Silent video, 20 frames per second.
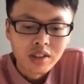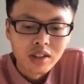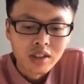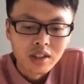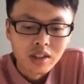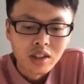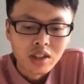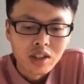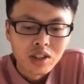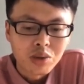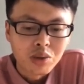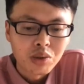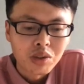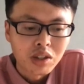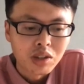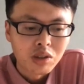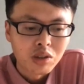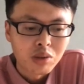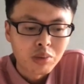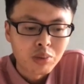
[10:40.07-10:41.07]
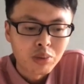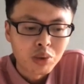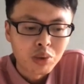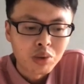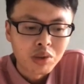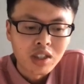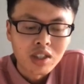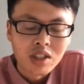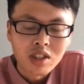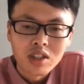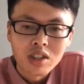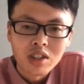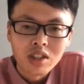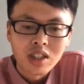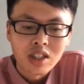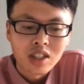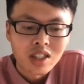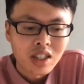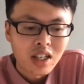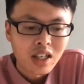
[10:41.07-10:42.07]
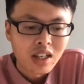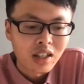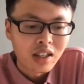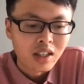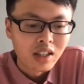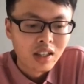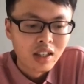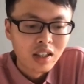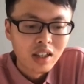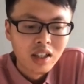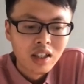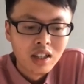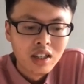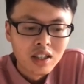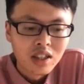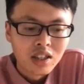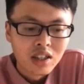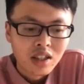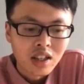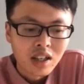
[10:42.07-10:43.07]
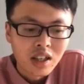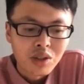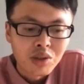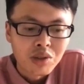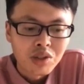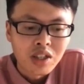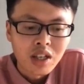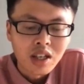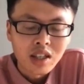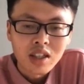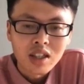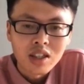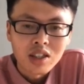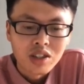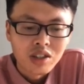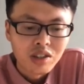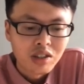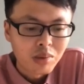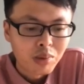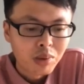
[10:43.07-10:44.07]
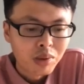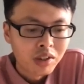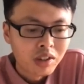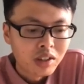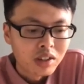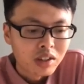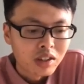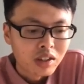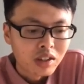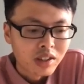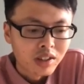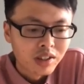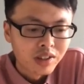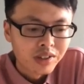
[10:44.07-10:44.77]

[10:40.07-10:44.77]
内地重点就是部署在深圳和上海，其他有香港、新加坡等地。